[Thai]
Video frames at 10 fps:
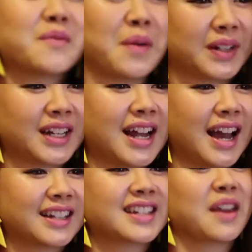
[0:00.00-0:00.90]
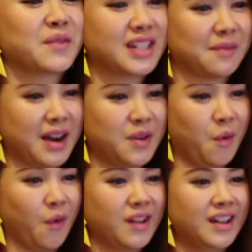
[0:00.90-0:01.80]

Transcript: อยๆมาพัฒนาและเก็บเงินจากพันหก